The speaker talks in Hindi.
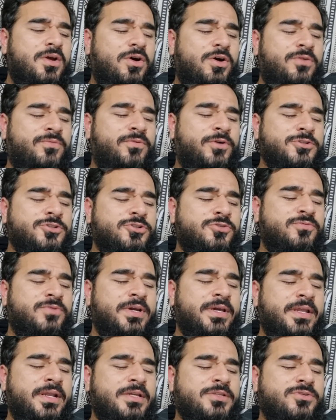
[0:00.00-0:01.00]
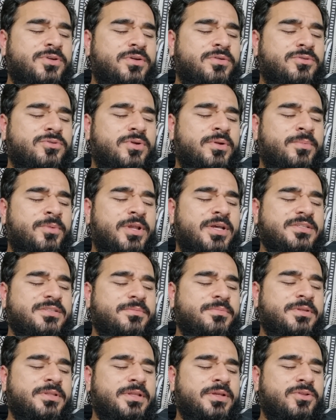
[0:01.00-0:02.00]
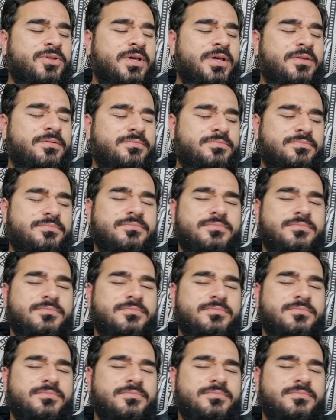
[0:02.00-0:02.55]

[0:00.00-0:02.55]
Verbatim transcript: और वॉशरूम वगैरह जो है वो थोड़ा मुनासिब नहीं था तो यार